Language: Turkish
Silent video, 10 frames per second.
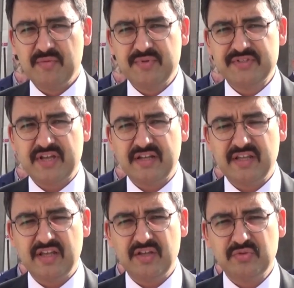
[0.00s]
Bizler
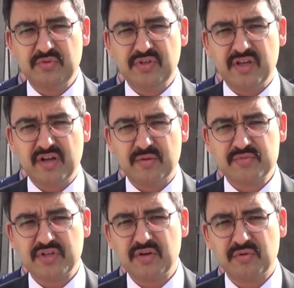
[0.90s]
de Türkiye
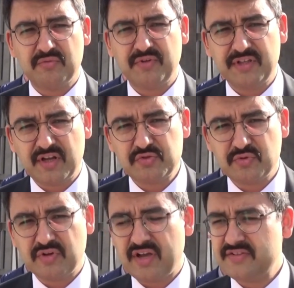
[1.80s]
Kamu Sen
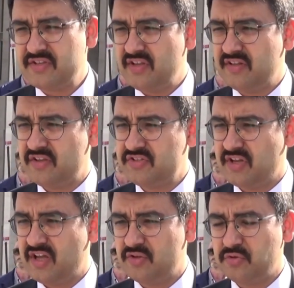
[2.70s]
Konfederasyonu Kayseri İl
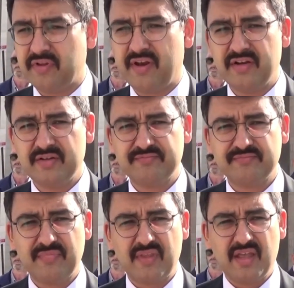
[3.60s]
Teşkilatı olarak
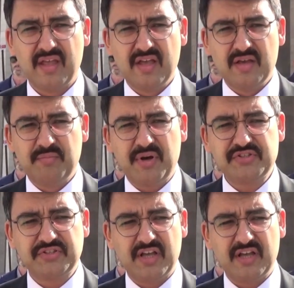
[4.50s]

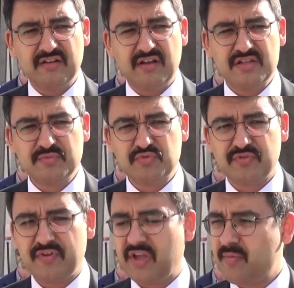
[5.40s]
başta Gazi
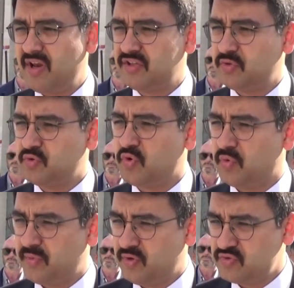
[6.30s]
Mustafa Kemal Atatürk
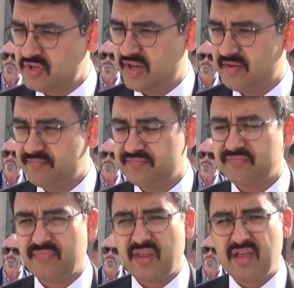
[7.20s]
olmak üzere
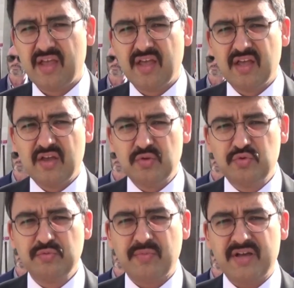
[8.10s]

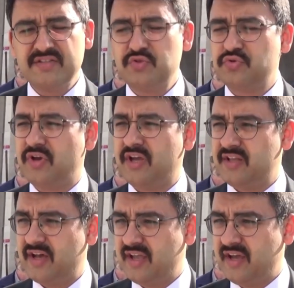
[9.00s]
tüm aziz
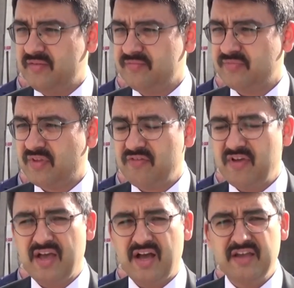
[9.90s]
şühedaya
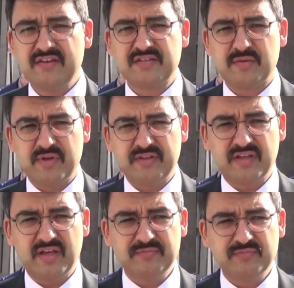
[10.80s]
ve aynı
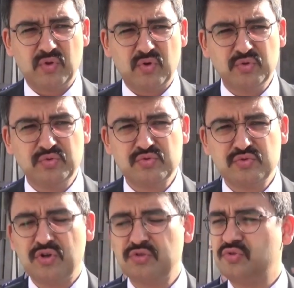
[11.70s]
zamanda
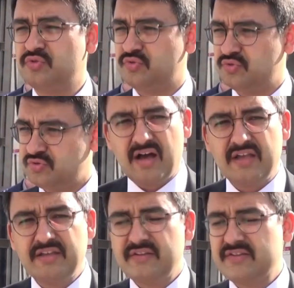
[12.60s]
34 gündür
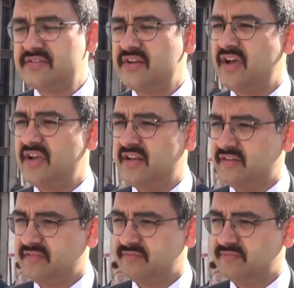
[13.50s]
hain İsrail'in